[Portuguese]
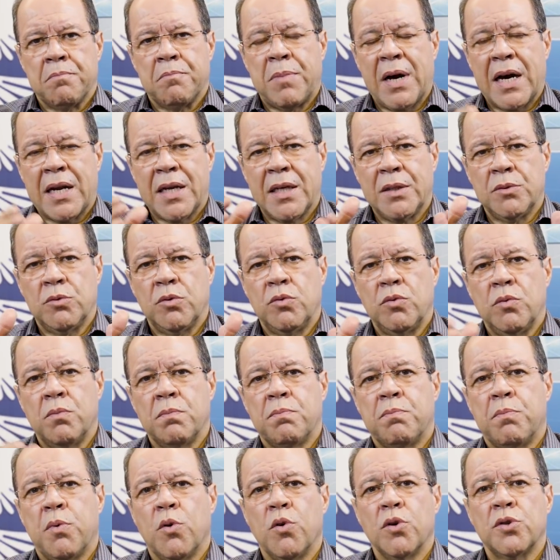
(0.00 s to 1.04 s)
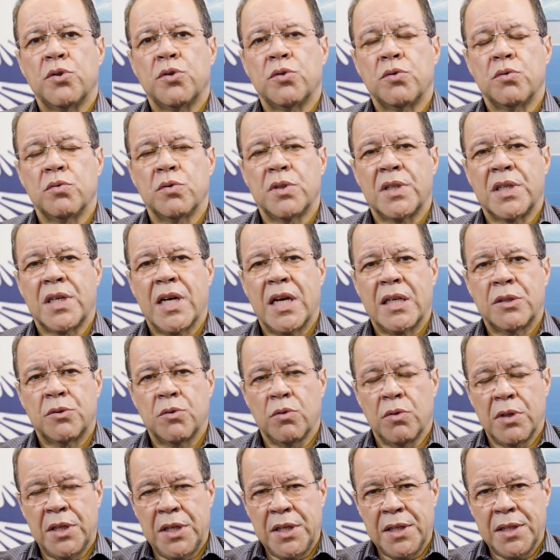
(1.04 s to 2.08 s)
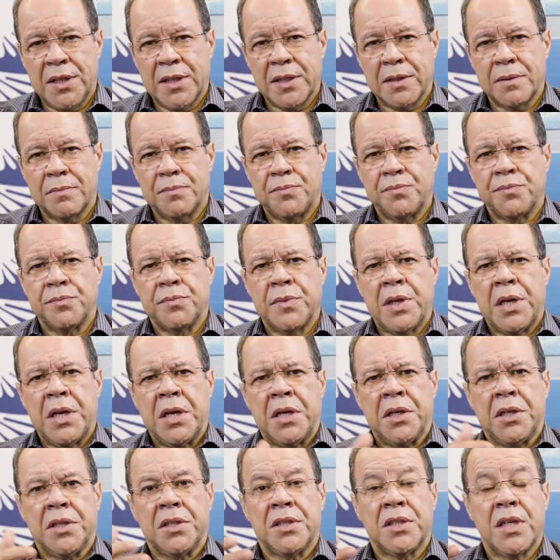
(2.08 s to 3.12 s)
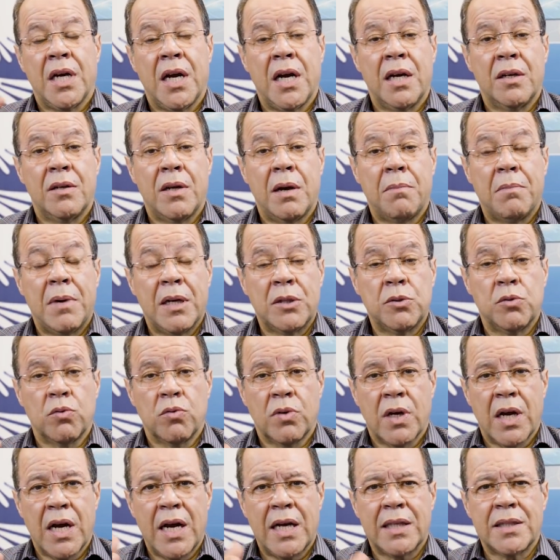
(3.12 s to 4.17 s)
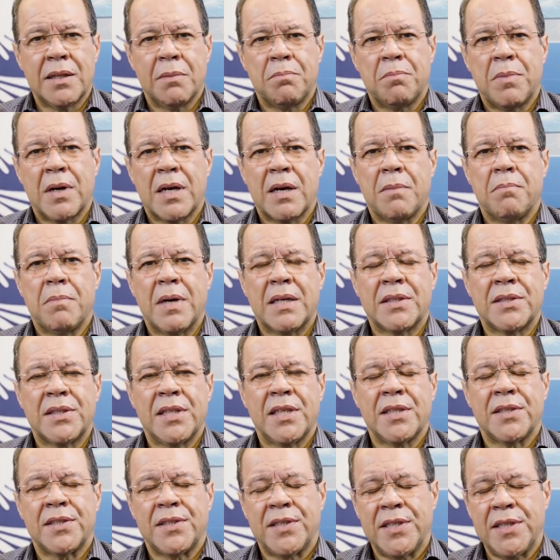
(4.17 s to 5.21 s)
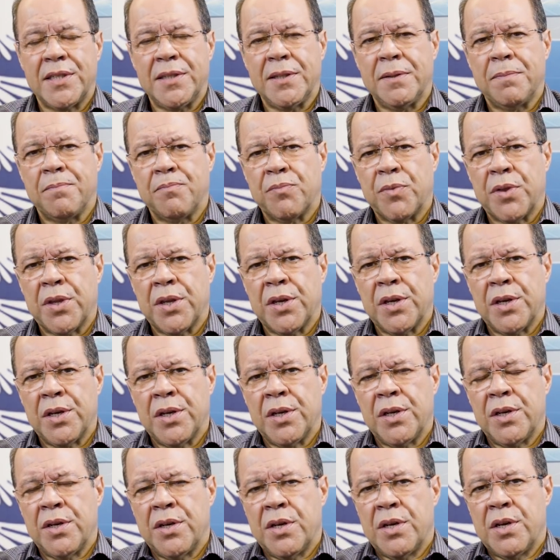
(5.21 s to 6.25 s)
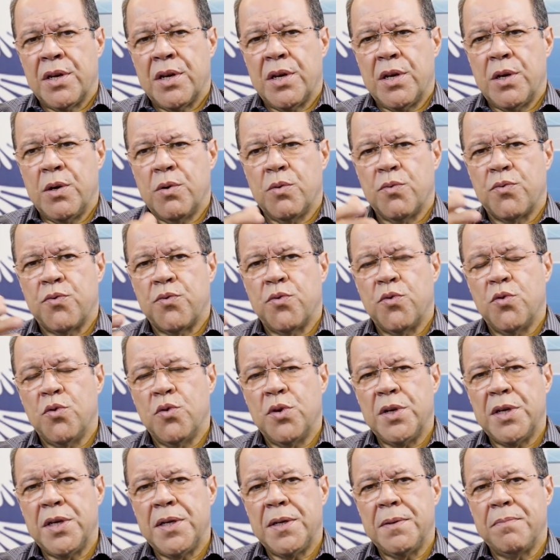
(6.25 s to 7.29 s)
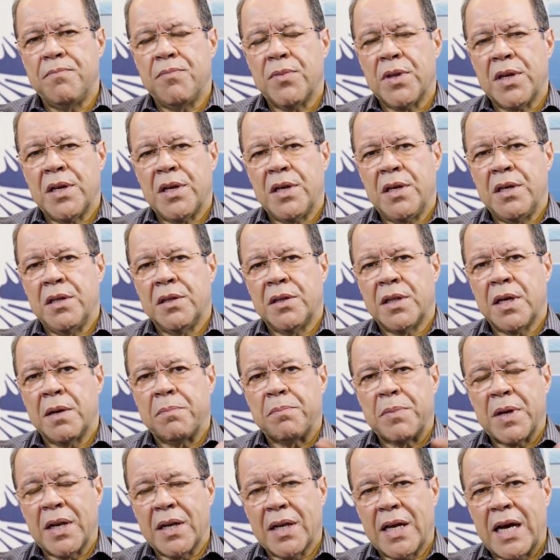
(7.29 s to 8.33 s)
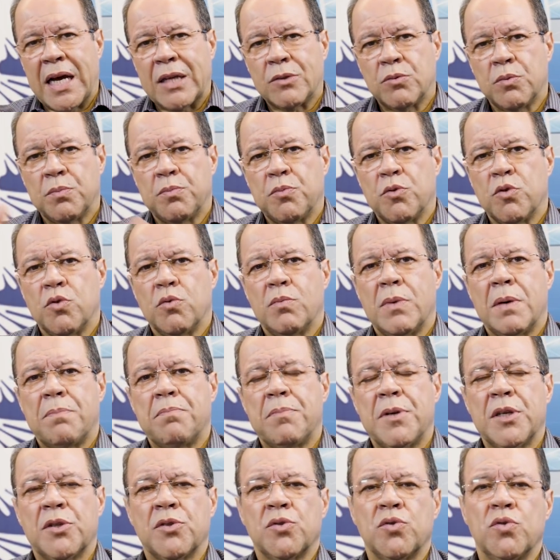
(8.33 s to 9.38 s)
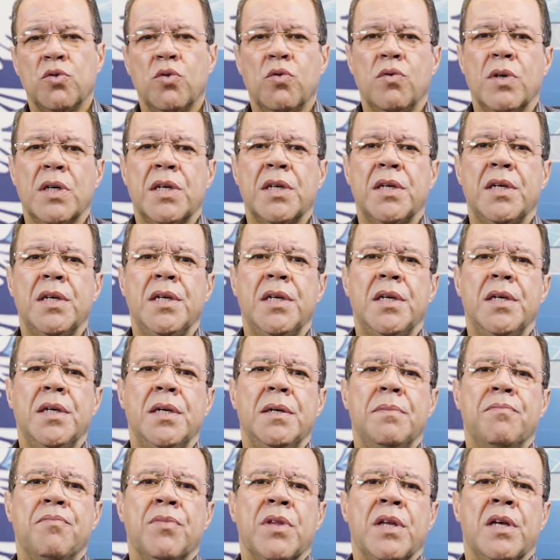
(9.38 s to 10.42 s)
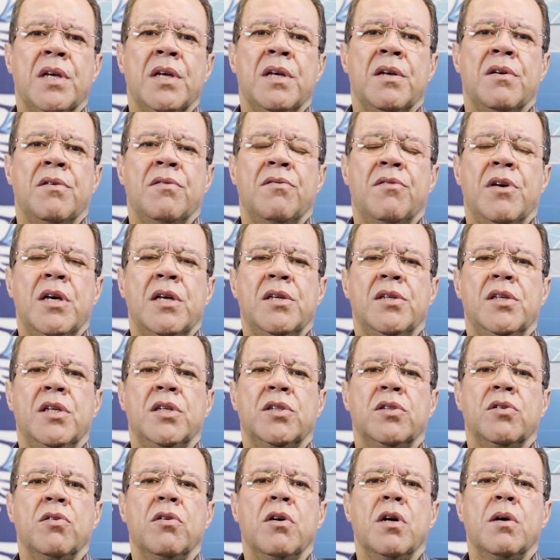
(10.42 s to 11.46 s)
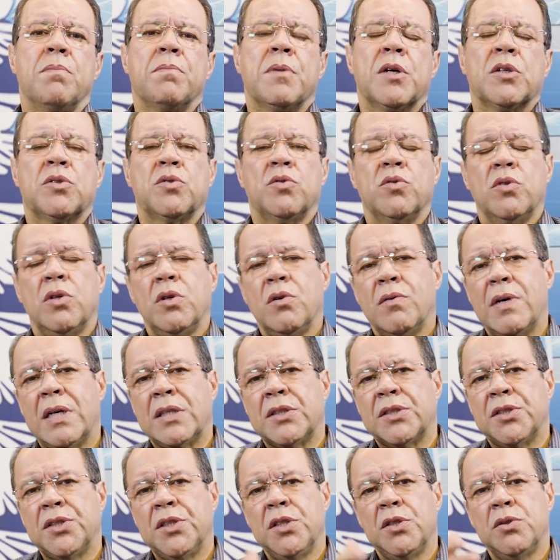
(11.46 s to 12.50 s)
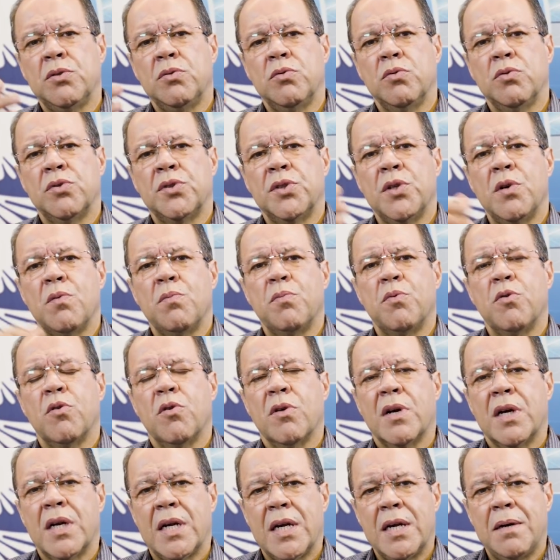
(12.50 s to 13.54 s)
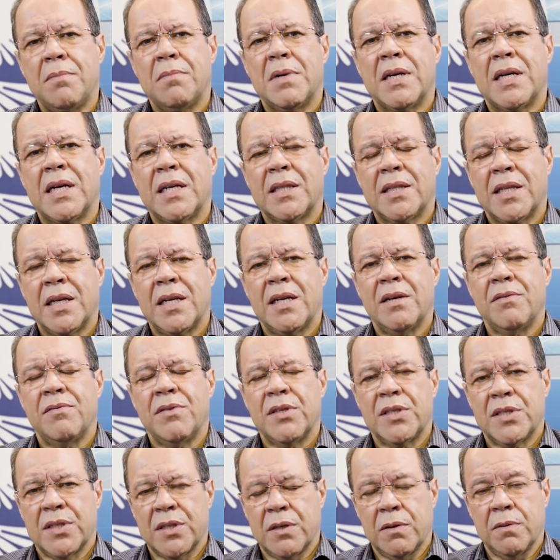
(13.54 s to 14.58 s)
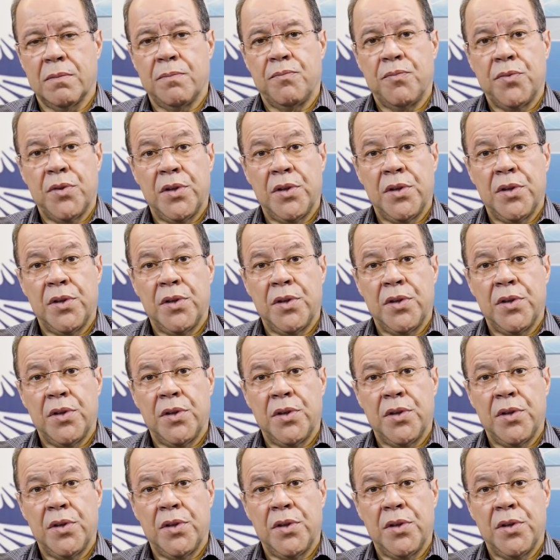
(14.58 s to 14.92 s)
parando num posto de gasolina já na madrugada para abastecer. Eu fui interpelado por uma pessoa que veio e disse: Ó, oh, pastor, eu assisto o seu programa na televisão.